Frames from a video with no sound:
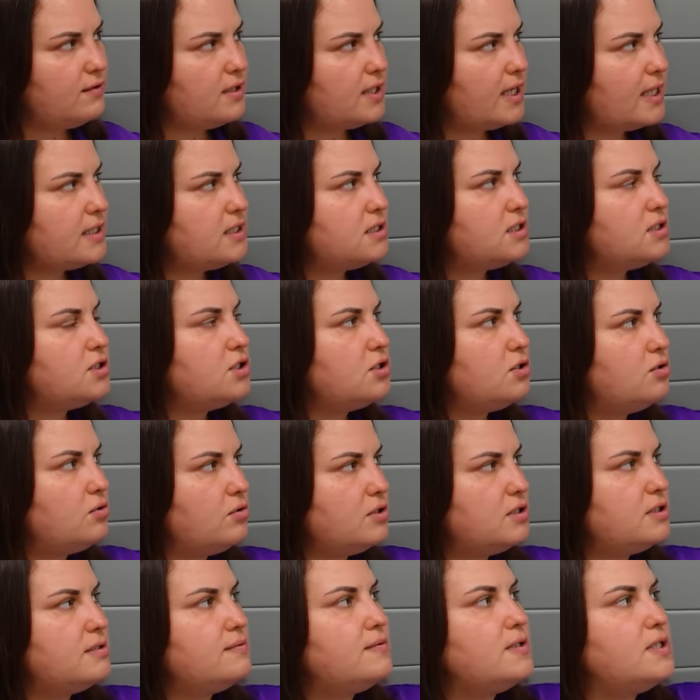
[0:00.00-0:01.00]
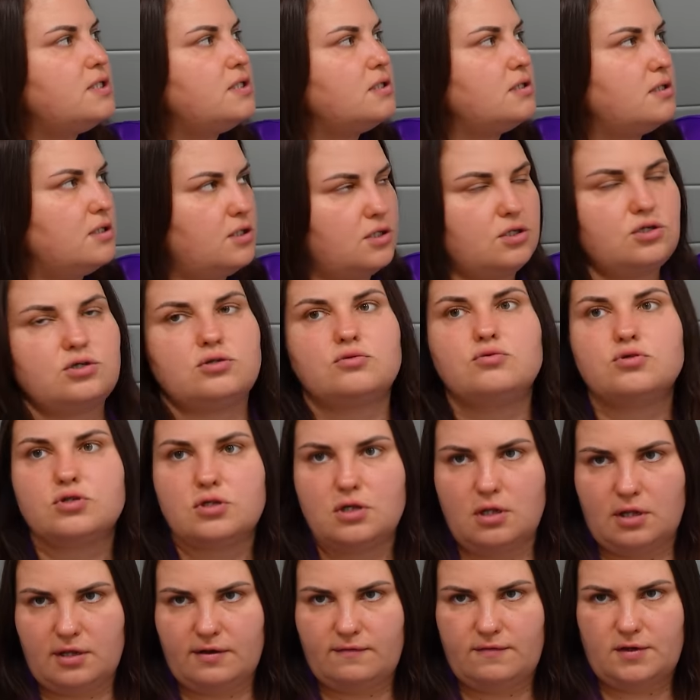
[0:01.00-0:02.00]
12 до 9 тысяч.
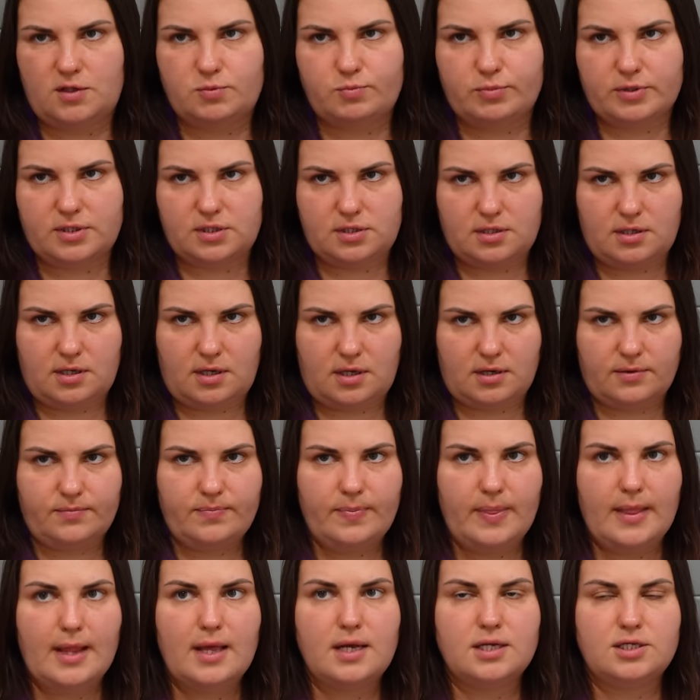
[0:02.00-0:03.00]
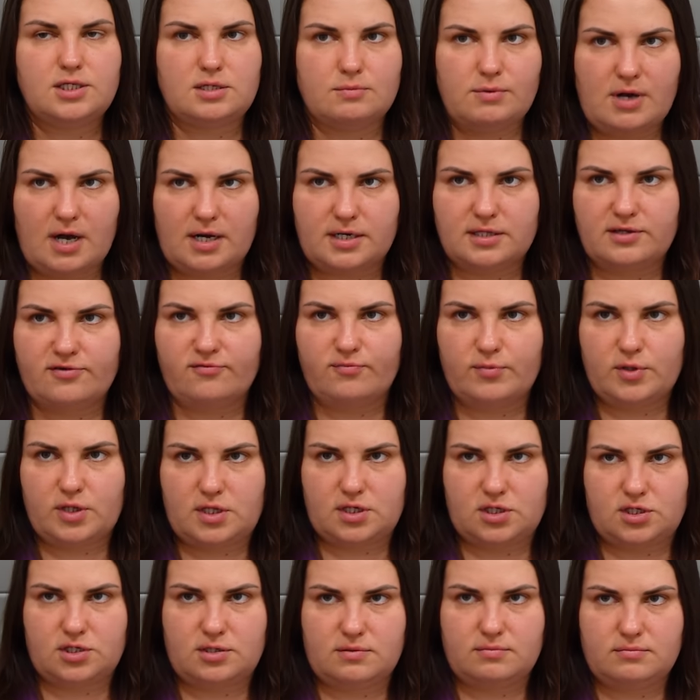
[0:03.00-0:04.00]
Нужно ловить по цене. Дим, как она в
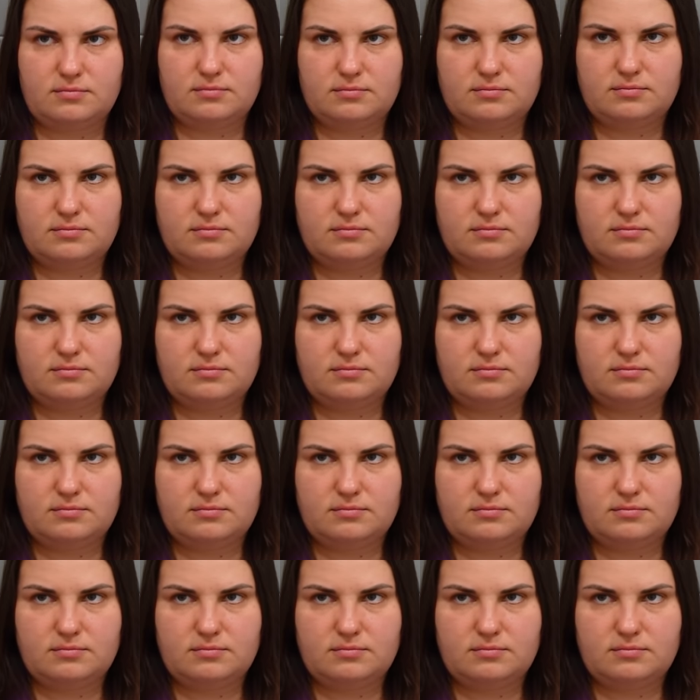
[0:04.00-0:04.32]
монтаже?